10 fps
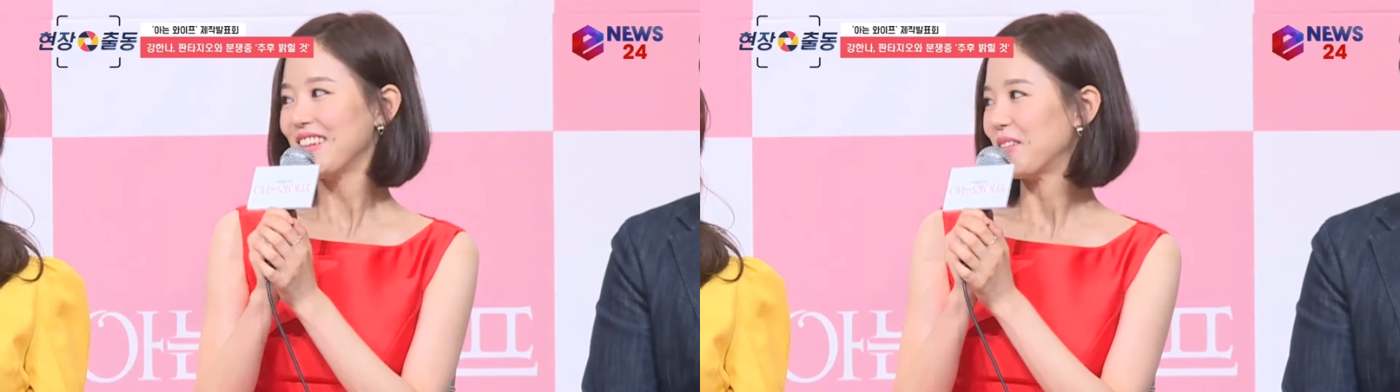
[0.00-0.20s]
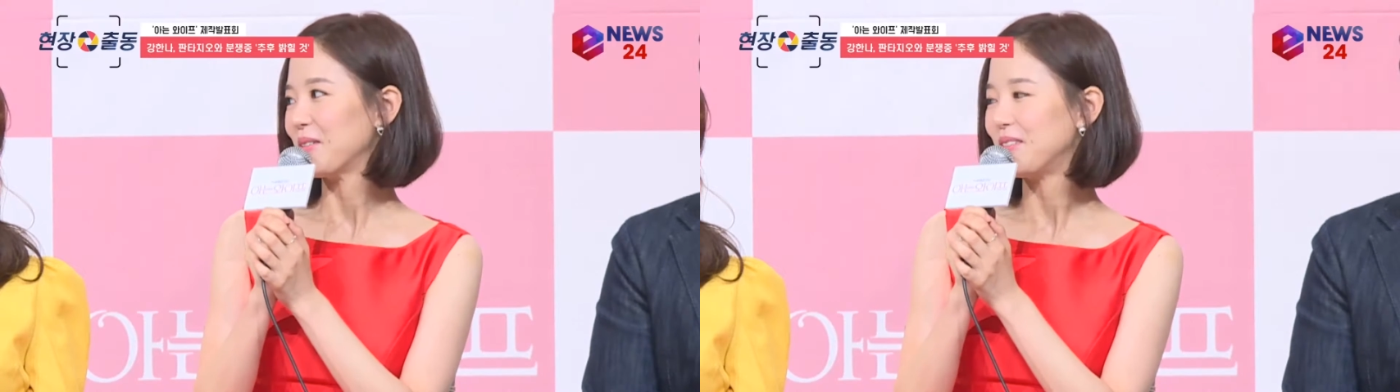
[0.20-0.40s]

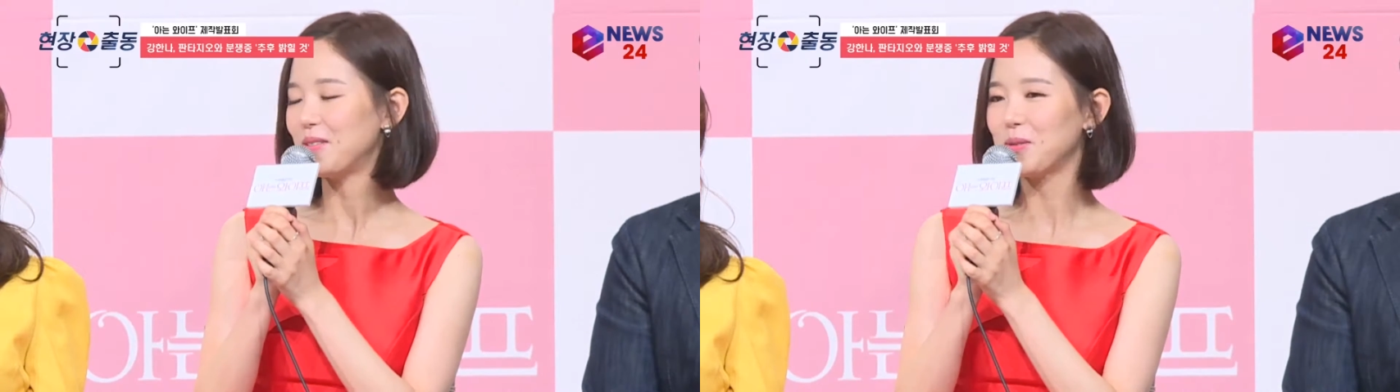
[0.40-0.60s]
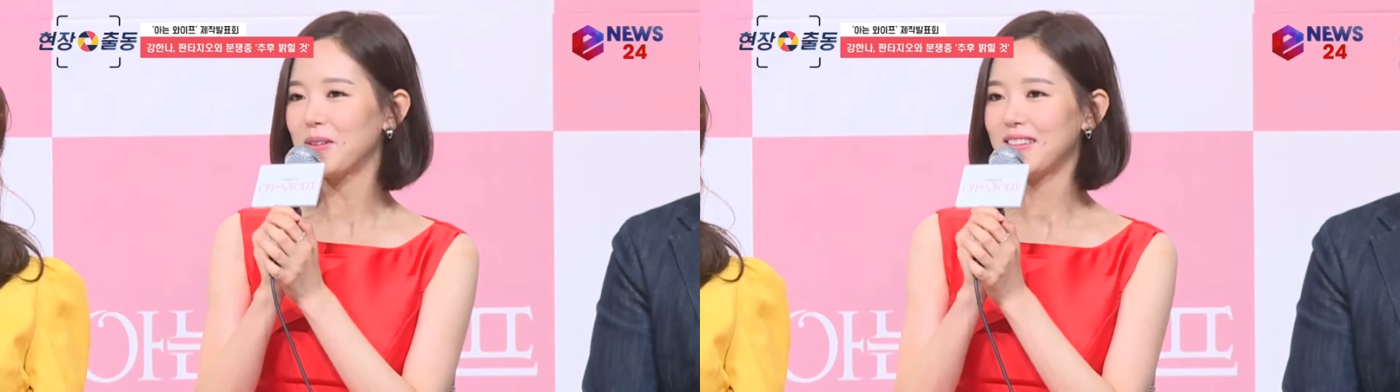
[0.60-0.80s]
그런
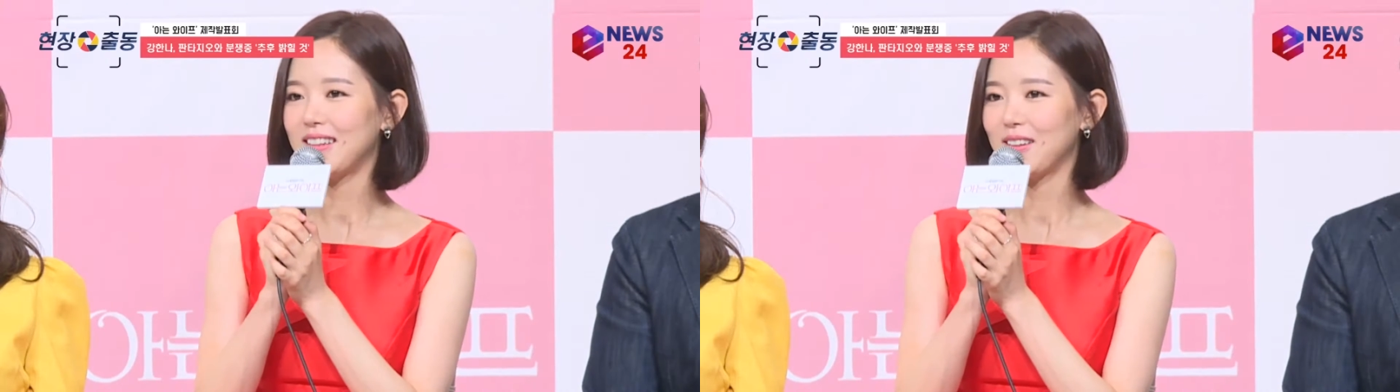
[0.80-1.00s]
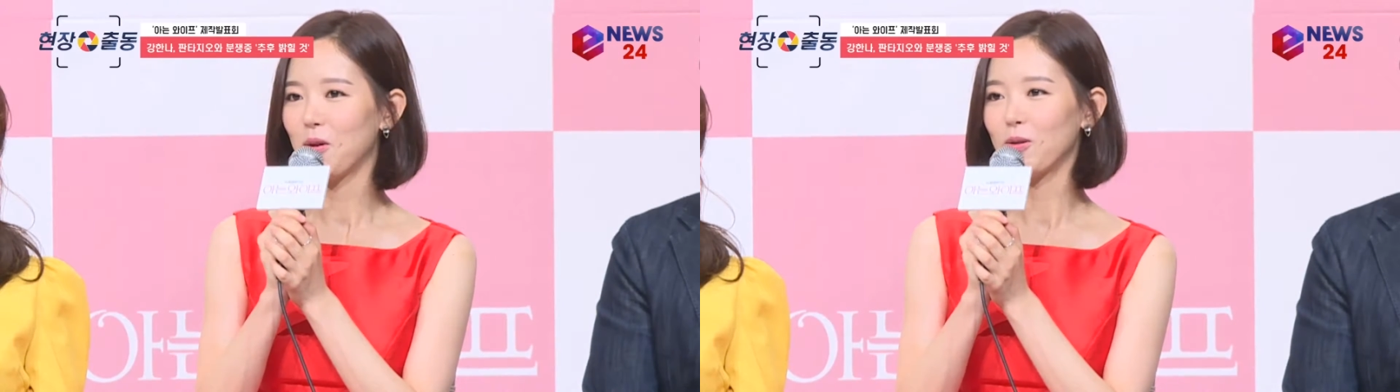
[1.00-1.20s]
스스로에
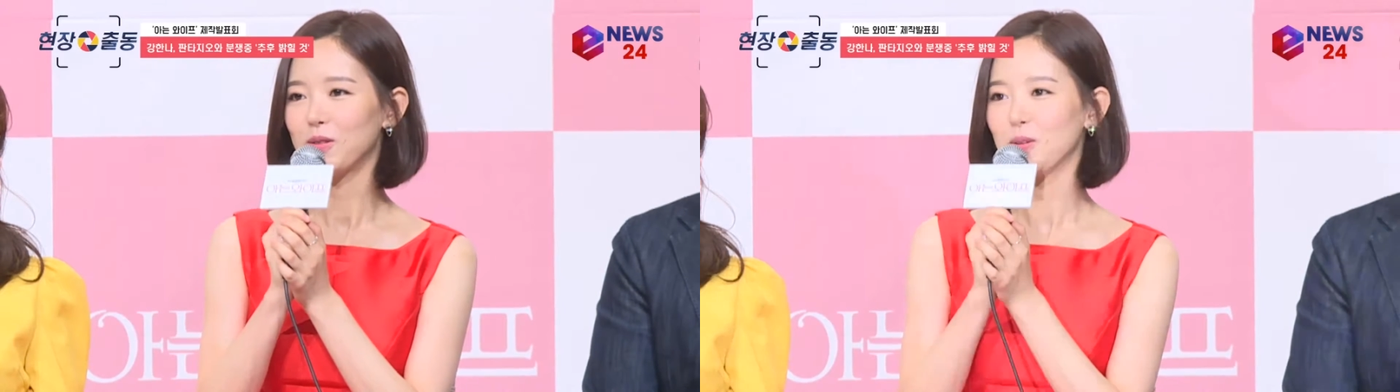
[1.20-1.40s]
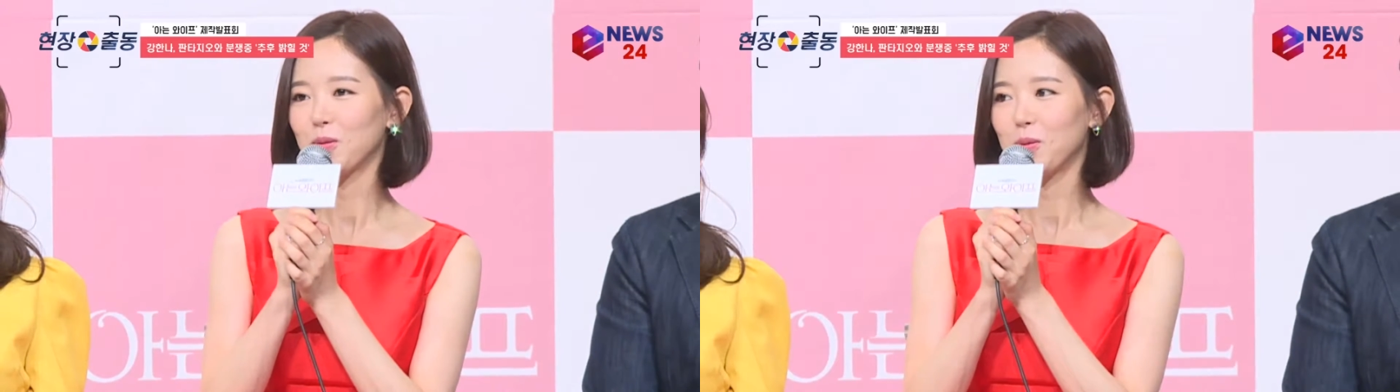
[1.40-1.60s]
대한
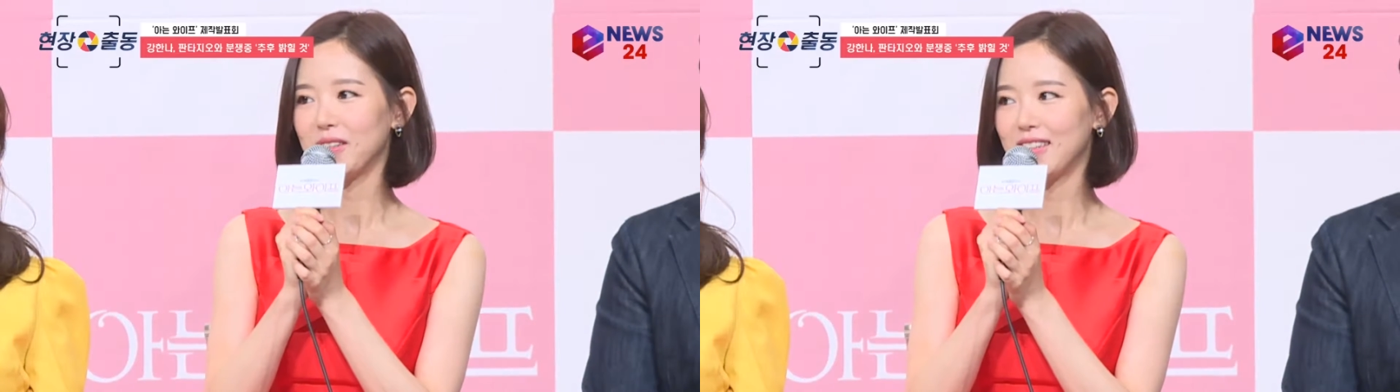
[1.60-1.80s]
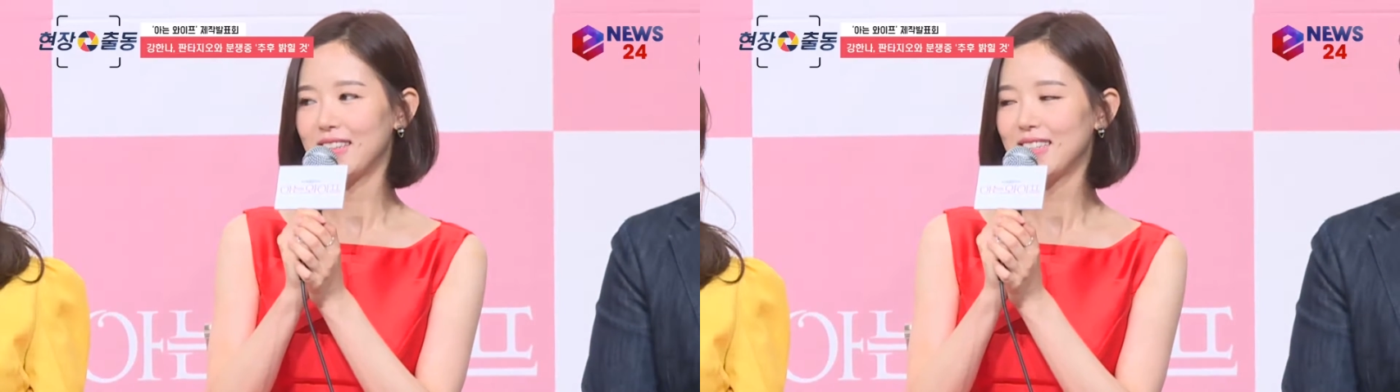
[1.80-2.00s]
걱정도
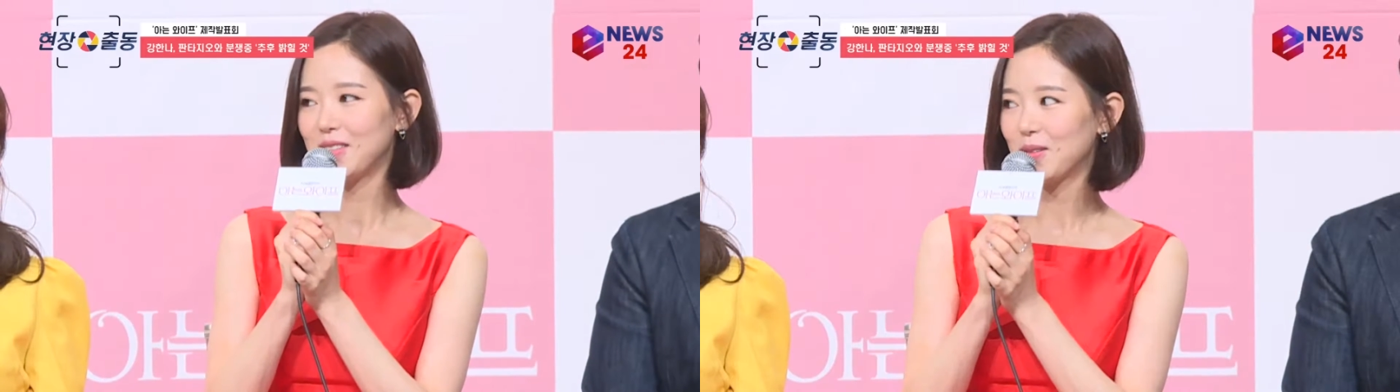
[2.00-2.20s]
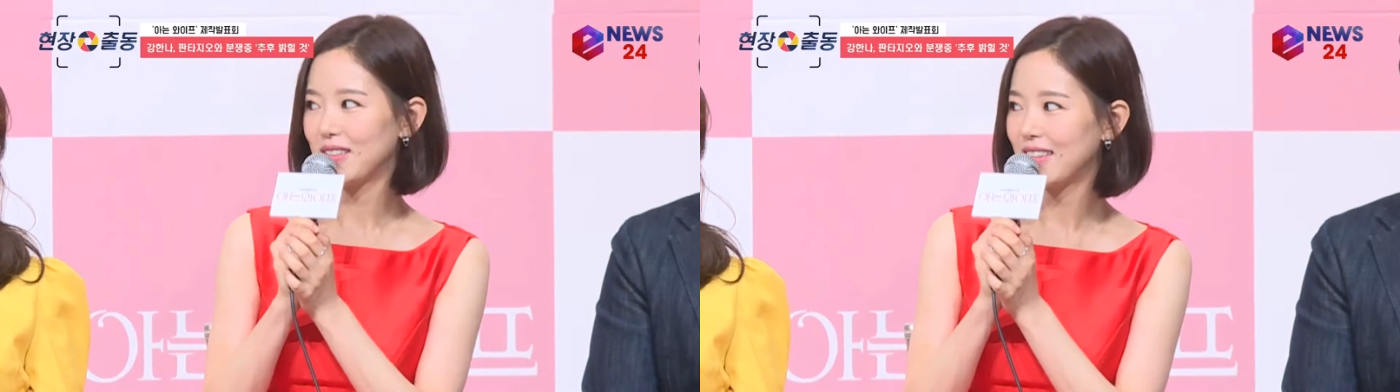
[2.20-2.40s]
있긴
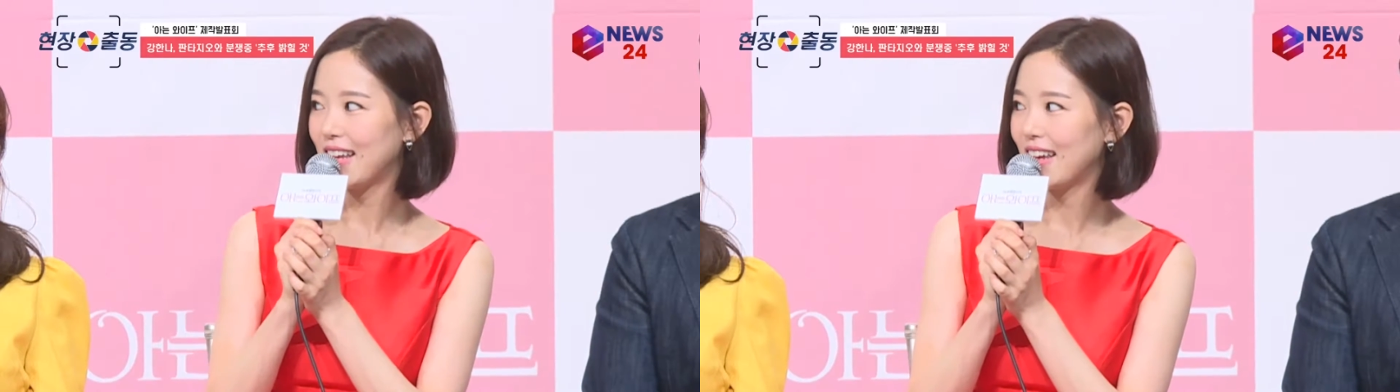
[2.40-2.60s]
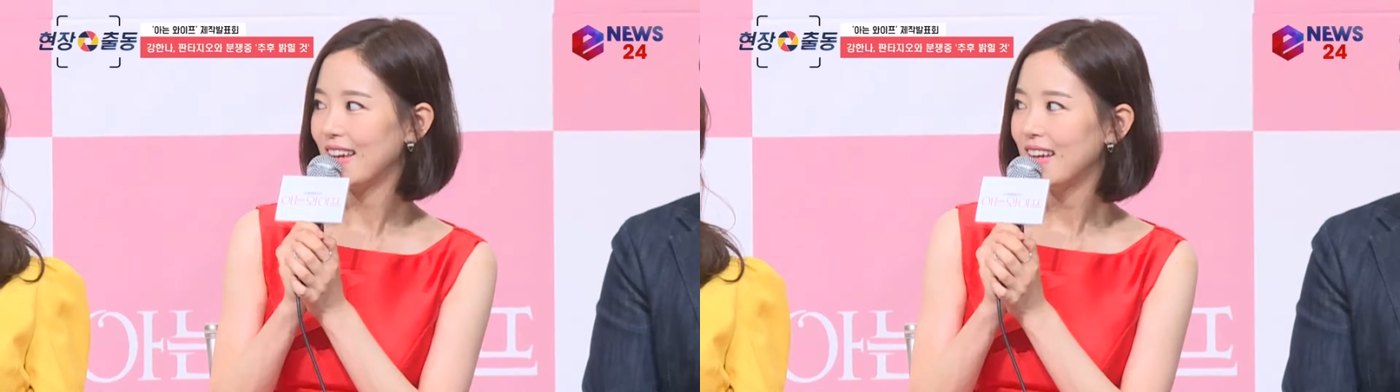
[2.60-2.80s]

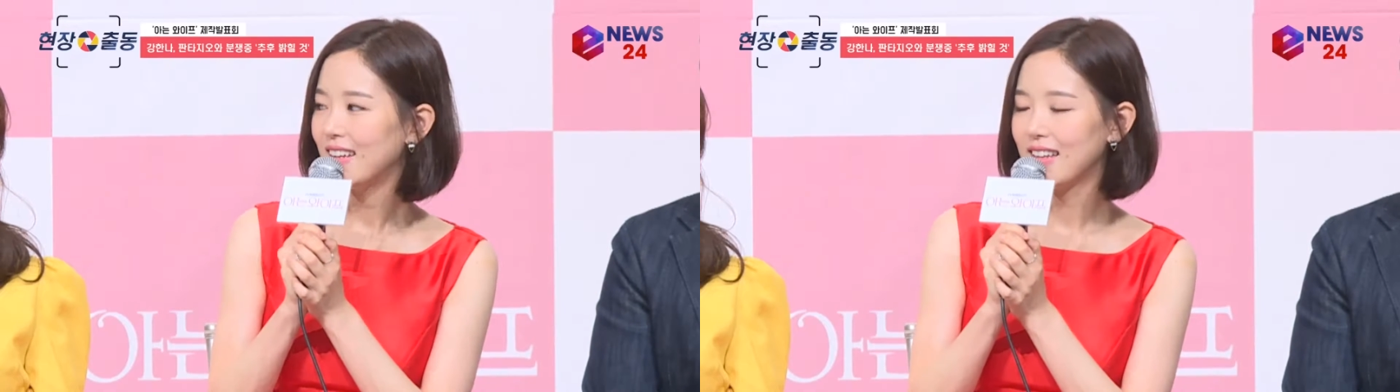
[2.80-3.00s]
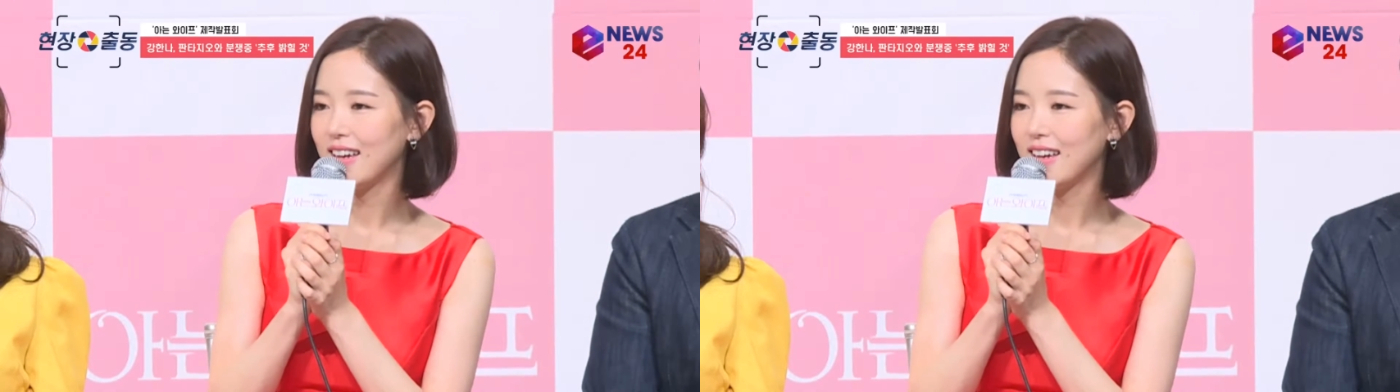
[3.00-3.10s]
했었는데 음.